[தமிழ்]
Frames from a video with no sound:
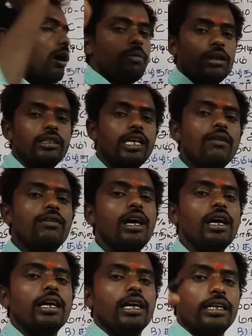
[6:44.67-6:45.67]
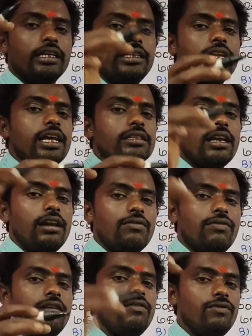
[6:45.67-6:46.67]
அப்போ இந்தியாவில் இன்டர்நேஷ்னல்
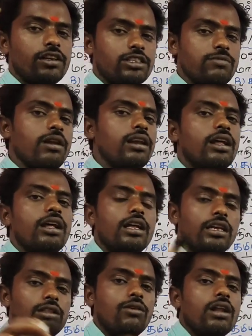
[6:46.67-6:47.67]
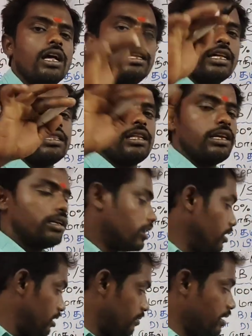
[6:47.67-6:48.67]
ஃபிலிம் ஃபெஸ்டிவல் இதோட நிரந்தர
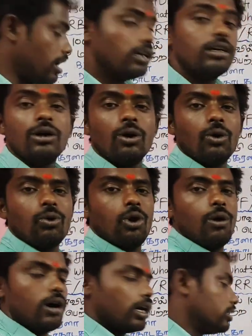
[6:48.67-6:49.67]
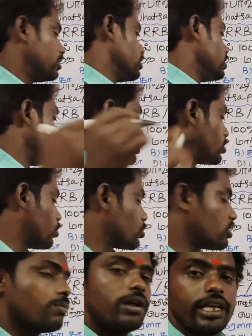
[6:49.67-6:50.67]
இடம் எது அப்படின்னா கோவா நெக்ஸ்ட்
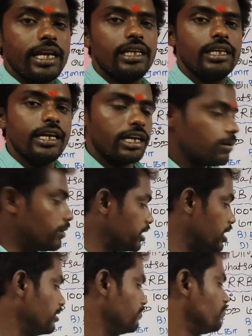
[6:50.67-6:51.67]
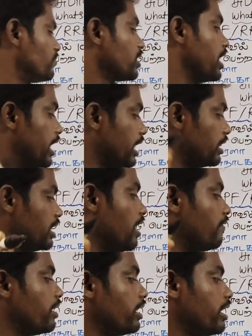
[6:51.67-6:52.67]
கொஸ்டின் நம்பர் எயிட்டு எட்டு பார்த்தீங்கன்னா
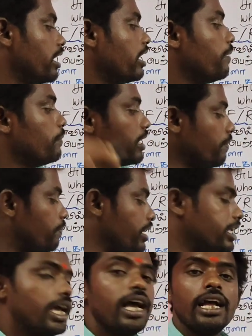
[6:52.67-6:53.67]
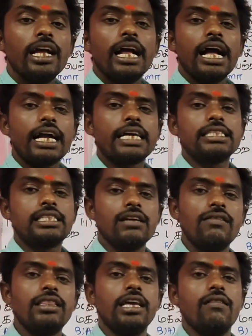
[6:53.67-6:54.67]
இந்தியாவின் மிகப்பெரிய
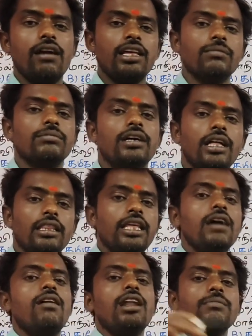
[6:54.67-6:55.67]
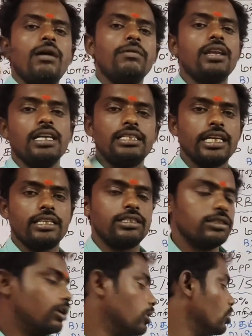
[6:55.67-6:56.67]
கிறிஸ்தவ தேவாலயம் தேவாலயம் அப்படின்னா
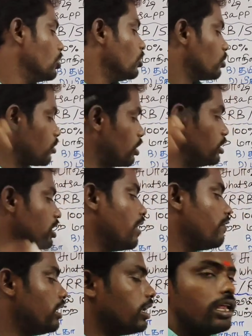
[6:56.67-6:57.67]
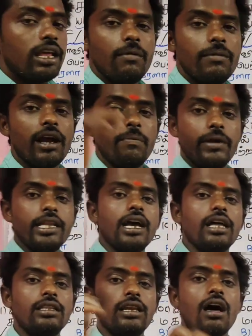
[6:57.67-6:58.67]
சர்ச்சு ஸோ இந்தியாவின் மிகப்பெரிய
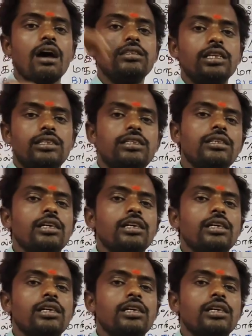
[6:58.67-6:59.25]
தி லார்ஜஸ்ட்